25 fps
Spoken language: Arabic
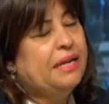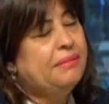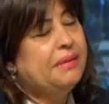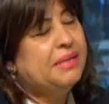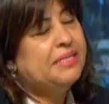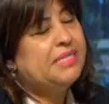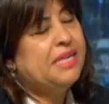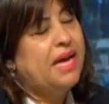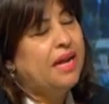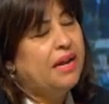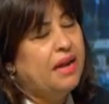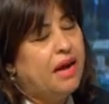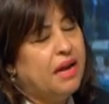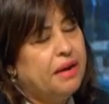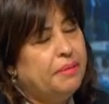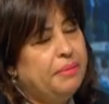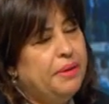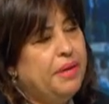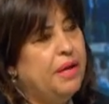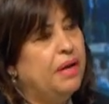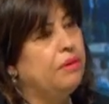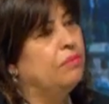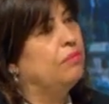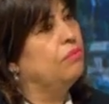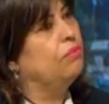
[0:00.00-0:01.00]
عن السياحه
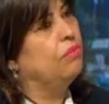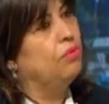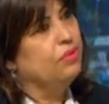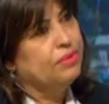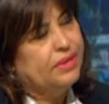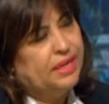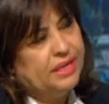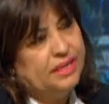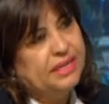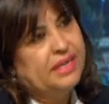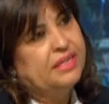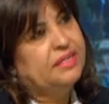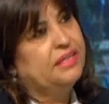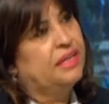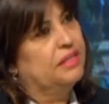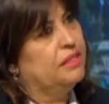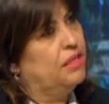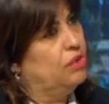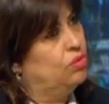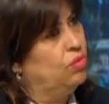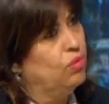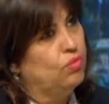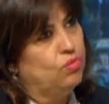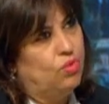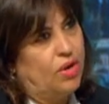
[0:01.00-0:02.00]
العربيه ممكن جدا
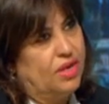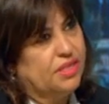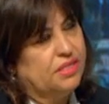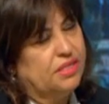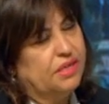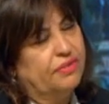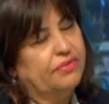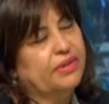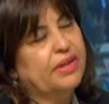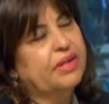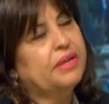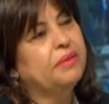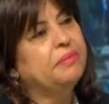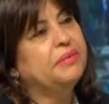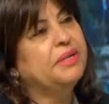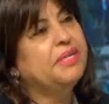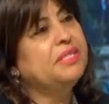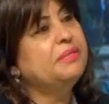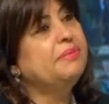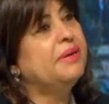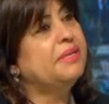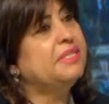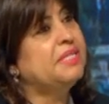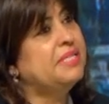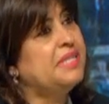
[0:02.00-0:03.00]
نعم. يكون موظف لكن
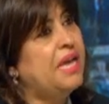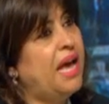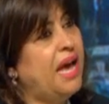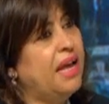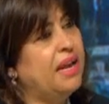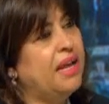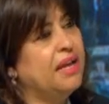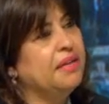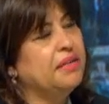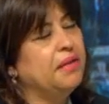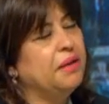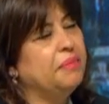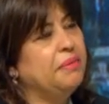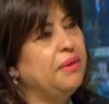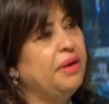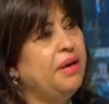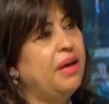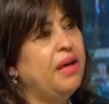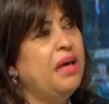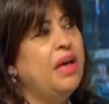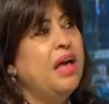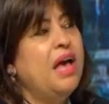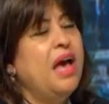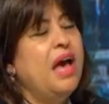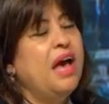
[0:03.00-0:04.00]
بالنسبه للسياحه الاجنبيه
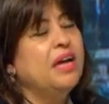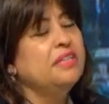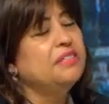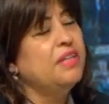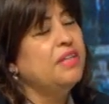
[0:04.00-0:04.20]
انت